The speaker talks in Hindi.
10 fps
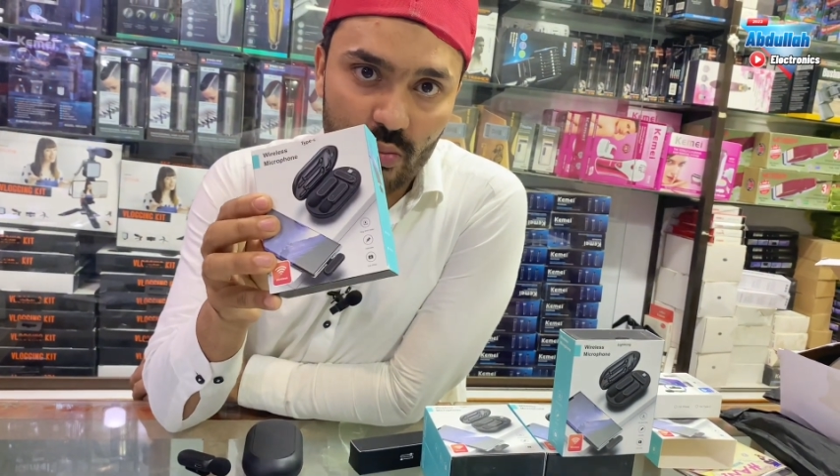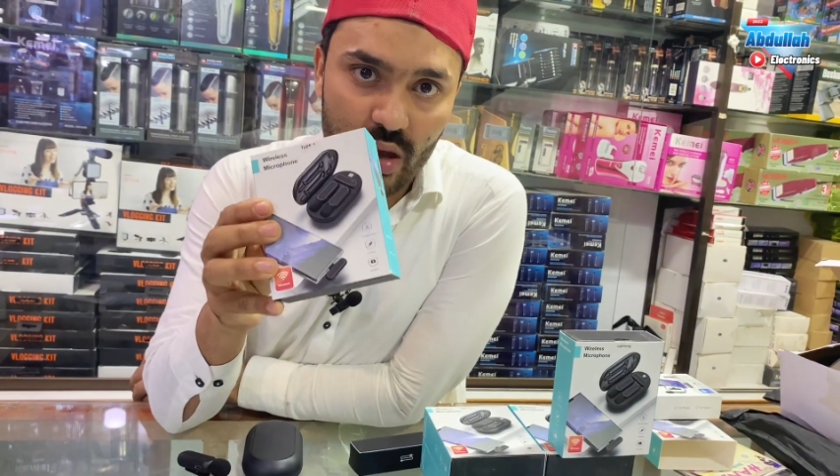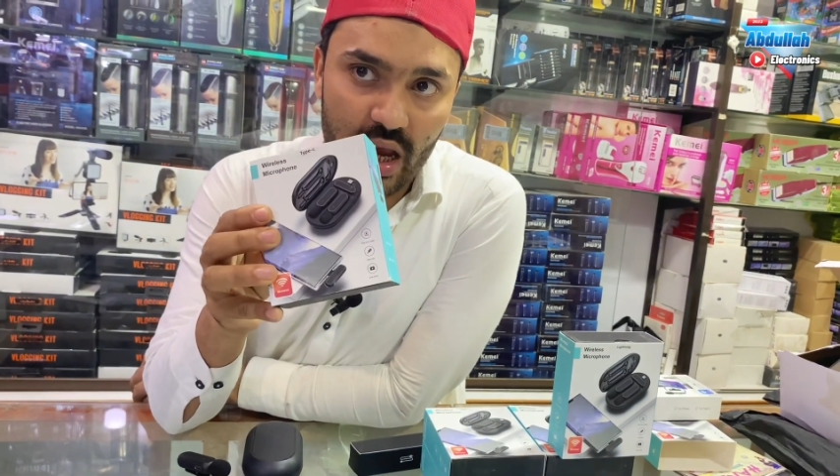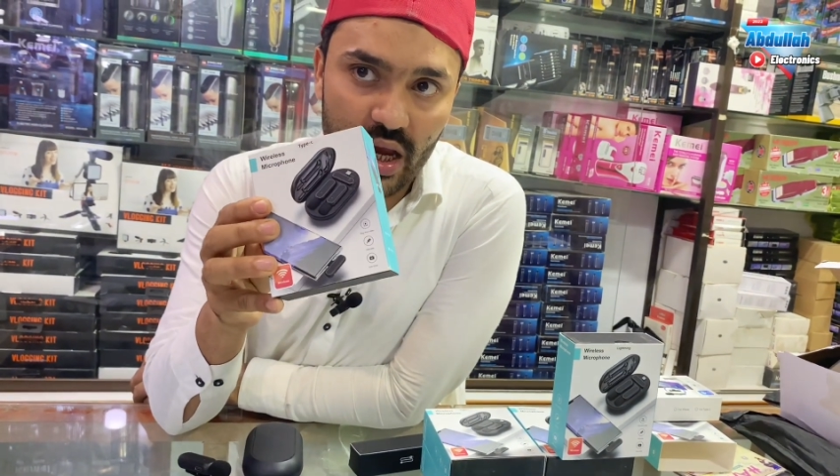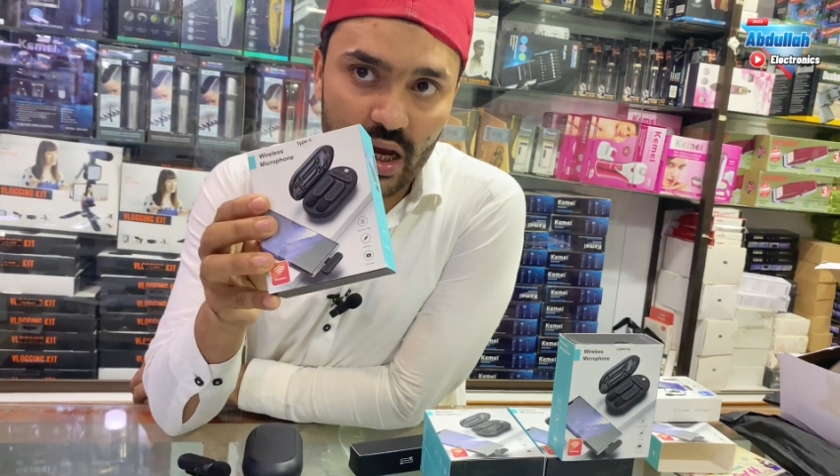
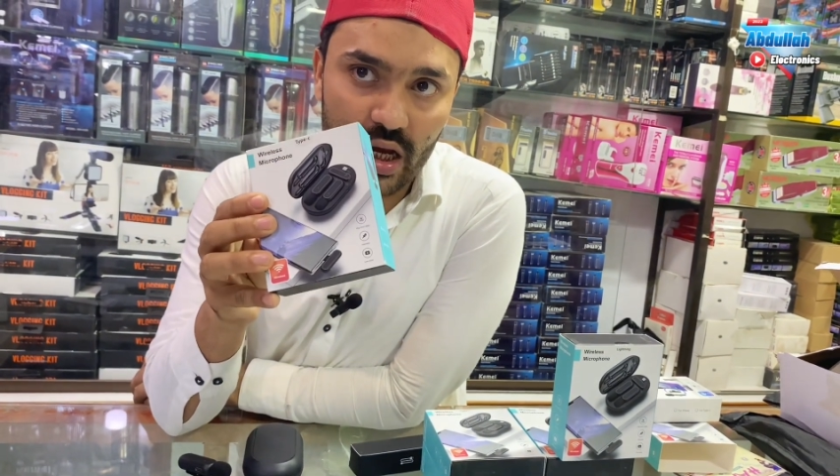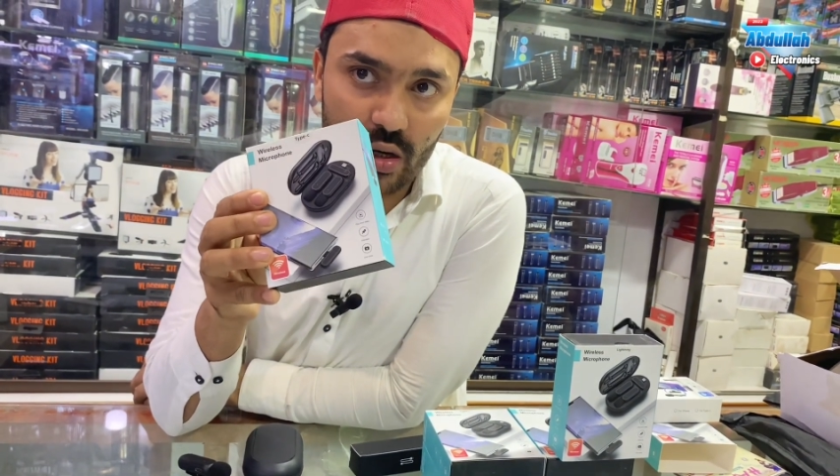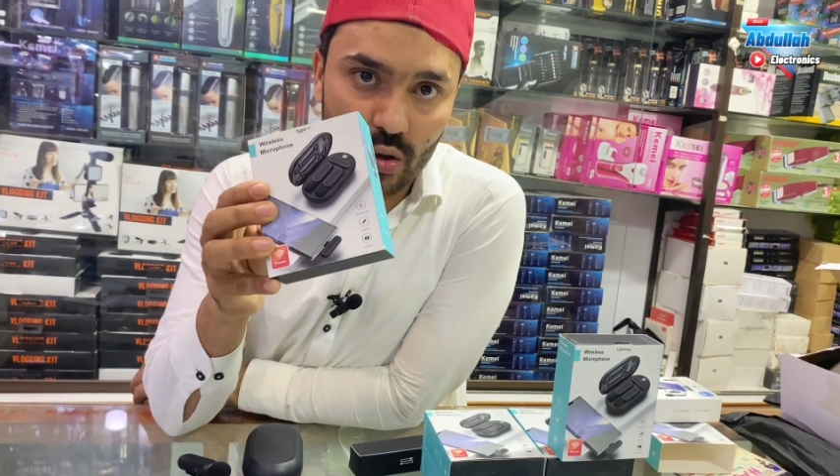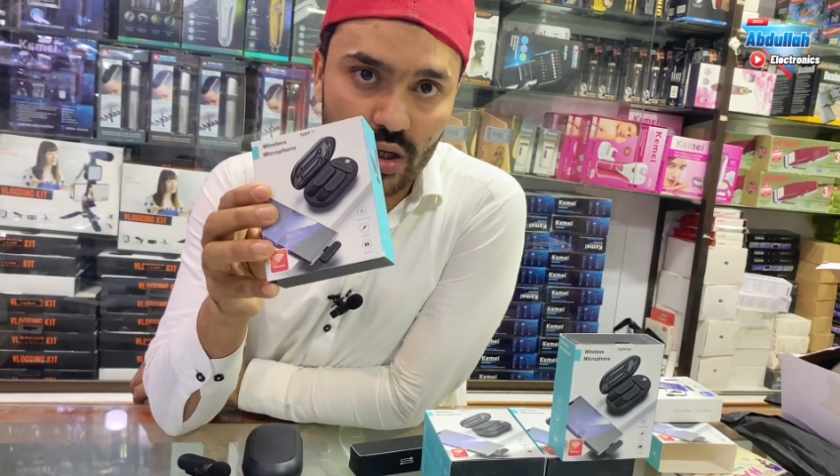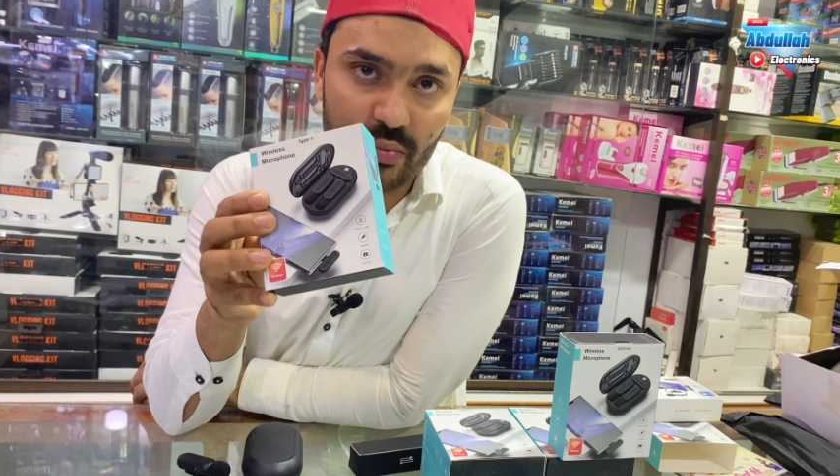मैं
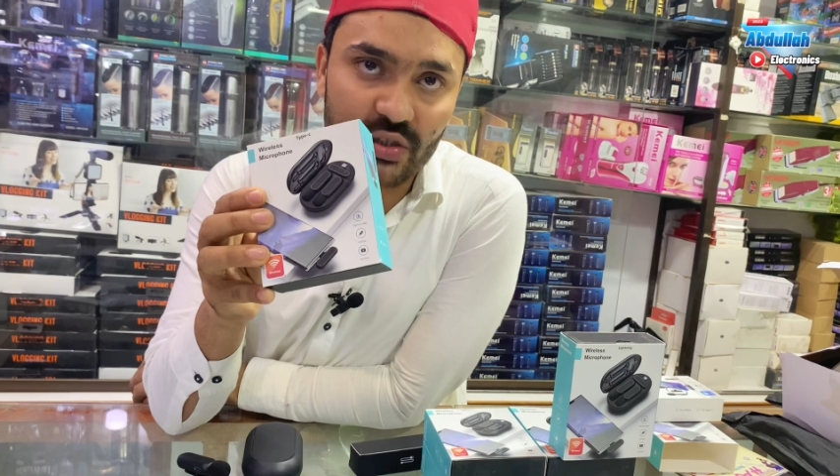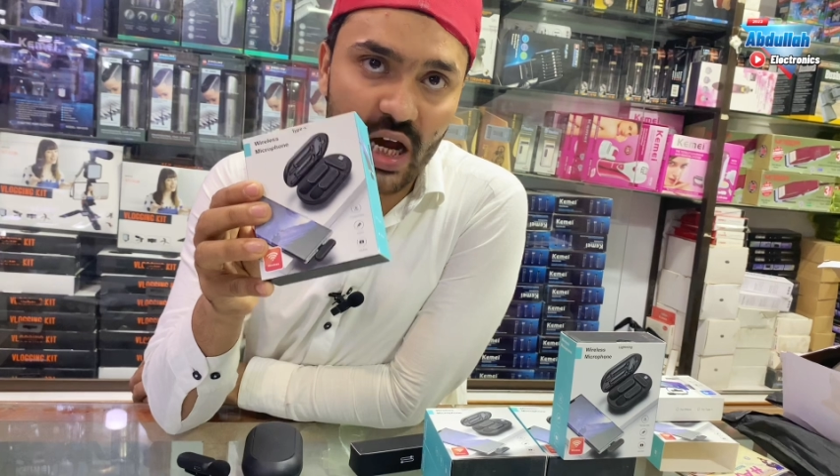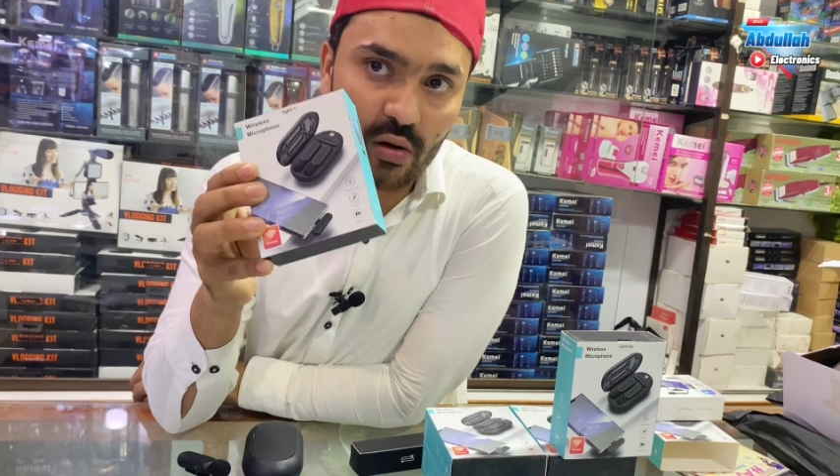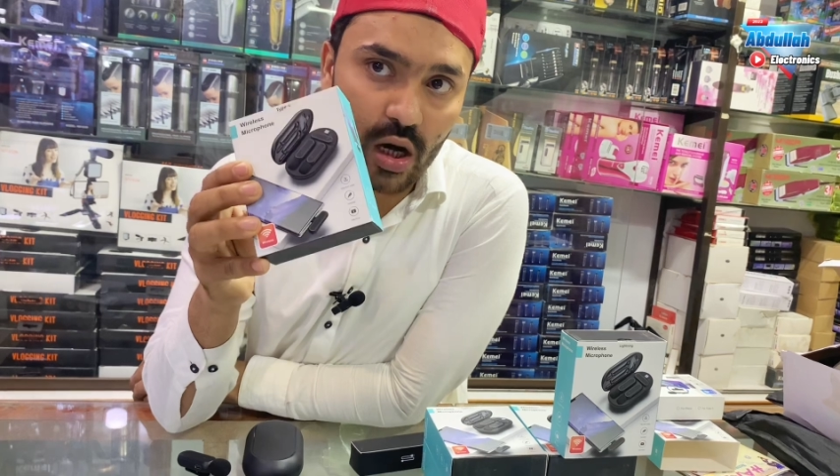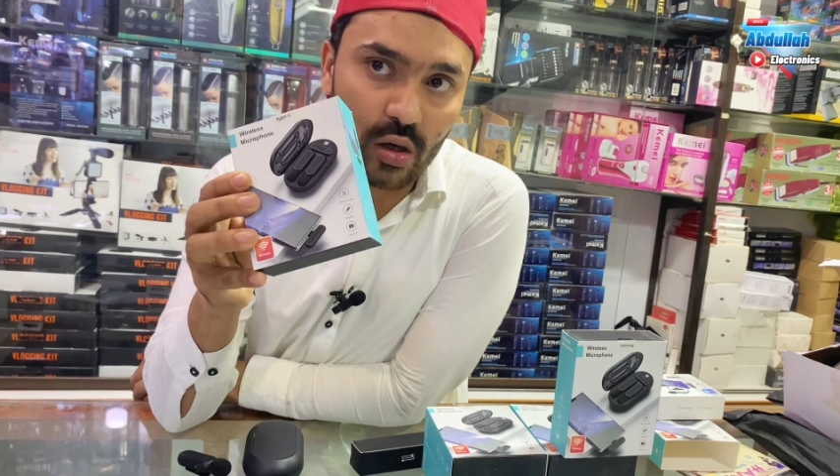कुछ अपने
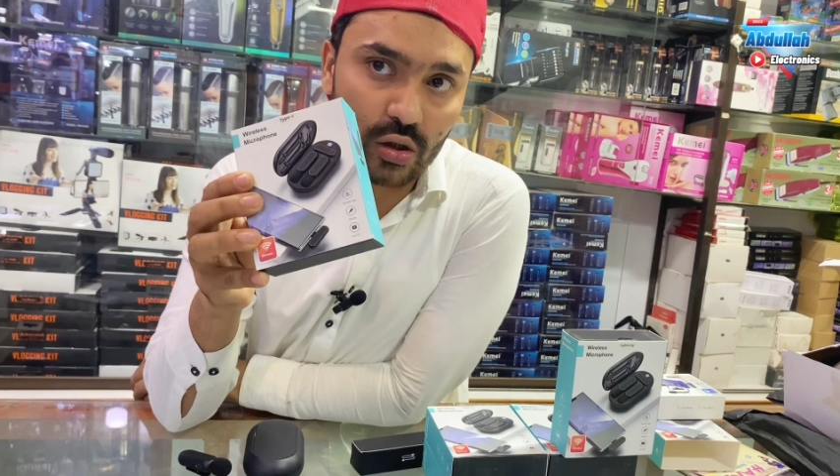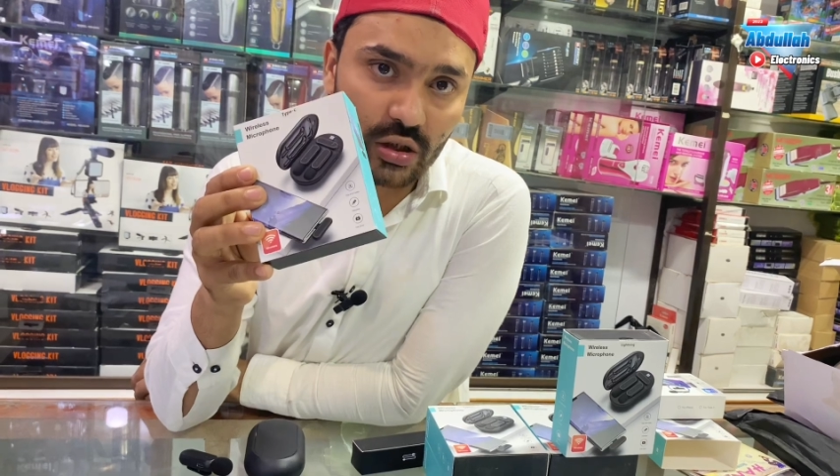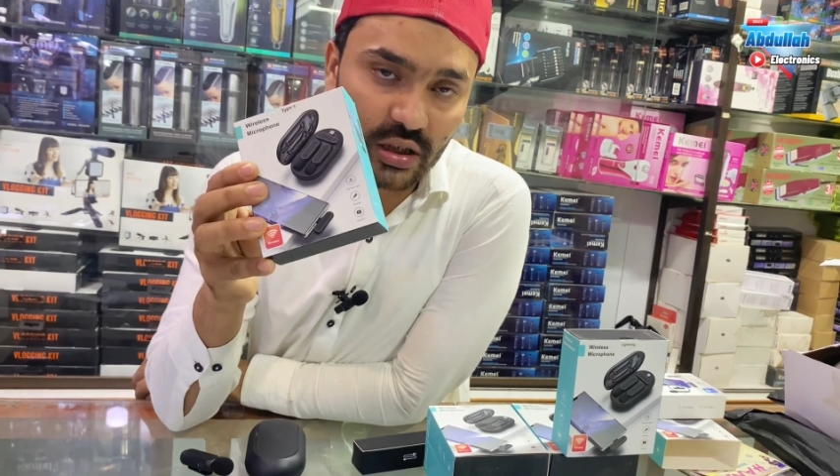जाने वाला